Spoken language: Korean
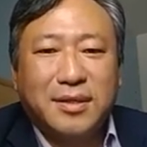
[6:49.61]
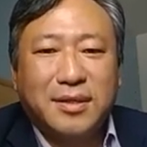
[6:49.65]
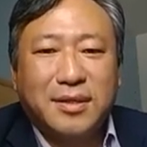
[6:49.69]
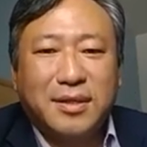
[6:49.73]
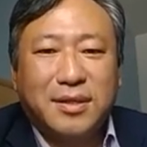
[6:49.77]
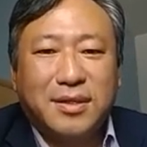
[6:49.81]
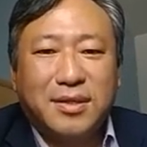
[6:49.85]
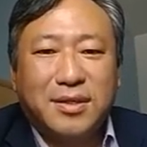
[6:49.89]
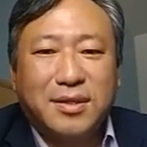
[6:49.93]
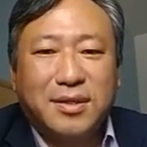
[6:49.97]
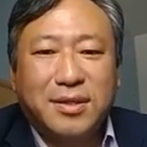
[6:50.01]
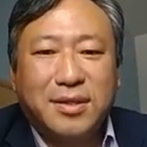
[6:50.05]
어,
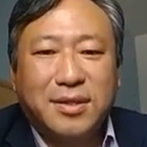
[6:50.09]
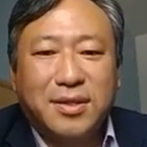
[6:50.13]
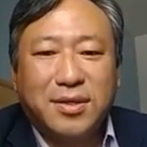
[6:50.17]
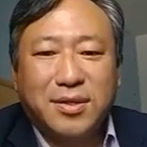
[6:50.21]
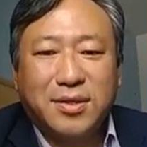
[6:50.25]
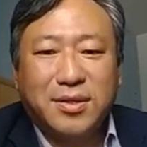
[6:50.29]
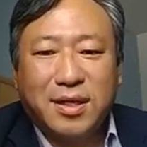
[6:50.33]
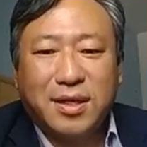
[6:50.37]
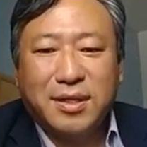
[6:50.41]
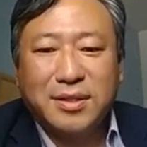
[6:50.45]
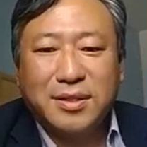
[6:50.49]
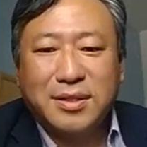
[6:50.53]

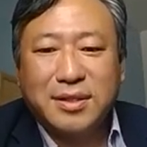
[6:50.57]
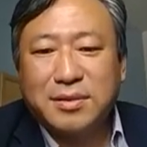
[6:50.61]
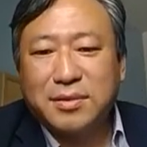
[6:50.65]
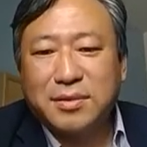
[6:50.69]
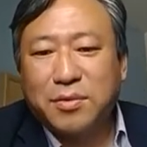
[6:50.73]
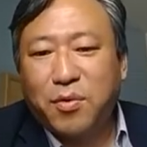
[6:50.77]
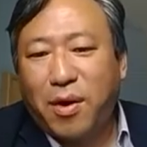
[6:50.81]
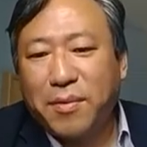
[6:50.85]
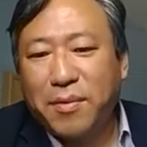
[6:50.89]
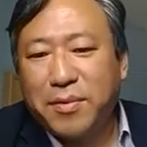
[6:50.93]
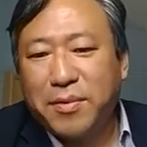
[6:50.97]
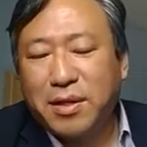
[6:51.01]
이러다가 이제
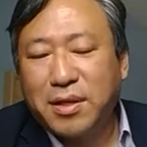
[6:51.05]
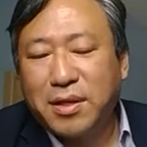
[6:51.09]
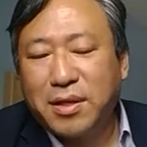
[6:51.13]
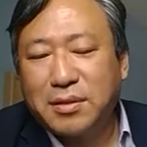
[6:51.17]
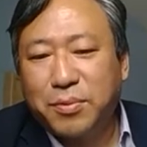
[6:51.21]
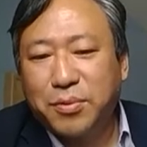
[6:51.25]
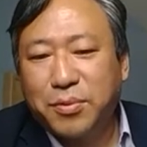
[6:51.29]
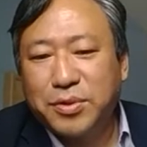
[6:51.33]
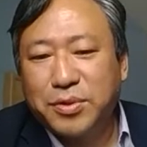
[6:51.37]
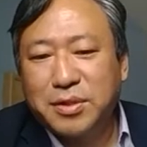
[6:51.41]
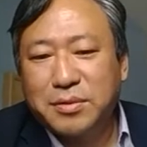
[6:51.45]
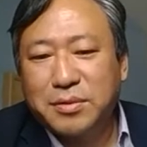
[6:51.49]
지금 화면에서
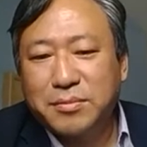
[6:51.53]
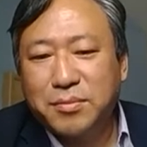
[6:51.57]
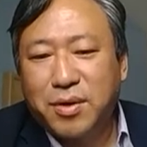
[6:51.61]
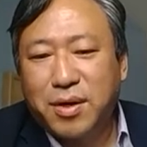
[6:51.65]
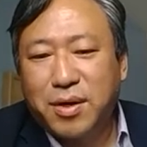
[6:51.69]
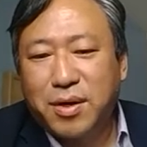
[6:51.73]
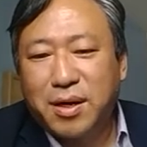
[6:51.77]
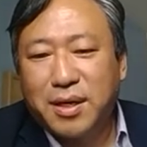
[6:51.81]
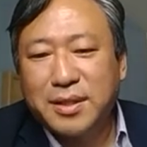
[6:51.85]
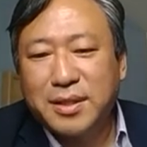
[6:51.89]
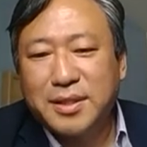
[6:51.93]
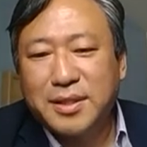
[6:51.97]
보시는
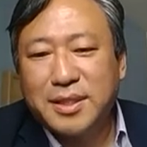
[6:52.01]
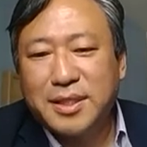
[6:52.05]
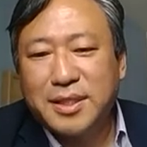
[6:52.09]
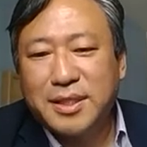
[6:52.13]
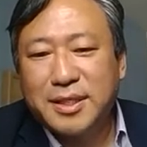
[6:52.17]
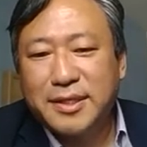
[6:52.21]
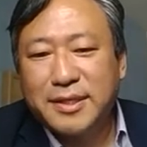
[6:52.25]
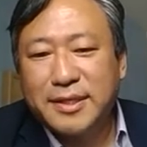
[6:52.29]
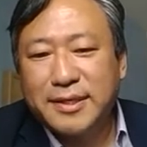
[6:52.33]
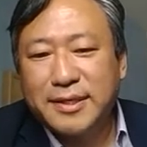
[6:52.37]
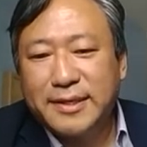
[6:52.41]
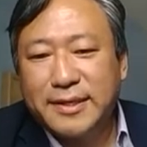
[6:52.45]
바와
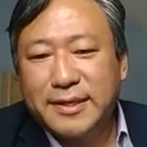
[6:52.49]
같이